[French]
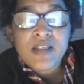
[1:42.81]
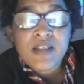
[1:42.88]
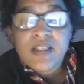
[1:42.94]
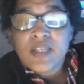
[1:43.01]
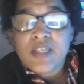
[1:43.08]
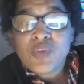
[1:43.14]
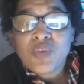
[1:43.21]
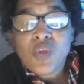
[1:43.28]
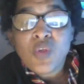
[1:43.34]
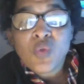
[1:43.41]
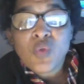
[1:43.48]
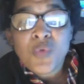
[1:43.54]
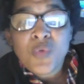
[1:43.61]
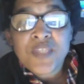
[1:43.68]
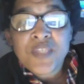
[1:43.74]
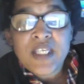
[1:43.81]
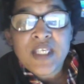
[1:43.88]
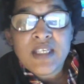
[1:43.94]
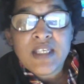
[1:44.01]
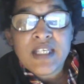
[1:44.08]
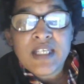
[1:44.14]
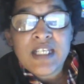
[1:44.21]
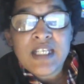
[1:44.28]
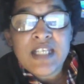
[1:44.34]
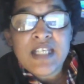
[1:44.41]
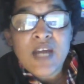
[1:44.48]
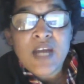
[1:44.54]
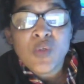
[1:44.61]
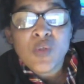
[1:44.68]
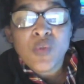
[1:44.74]
Et de l'autre côté, il y a
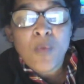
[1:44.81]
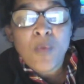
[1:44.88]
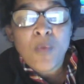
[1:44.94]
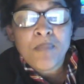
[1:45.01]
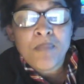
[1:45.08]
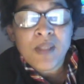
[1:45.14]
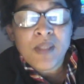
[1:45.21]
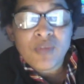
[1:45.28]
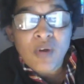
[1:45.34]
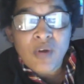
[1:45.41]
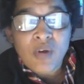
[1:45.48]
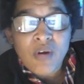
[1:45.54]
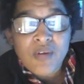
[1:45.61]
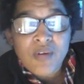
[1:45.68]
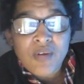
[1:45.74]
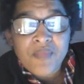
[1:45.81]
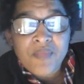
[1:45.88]
le nom Pandore.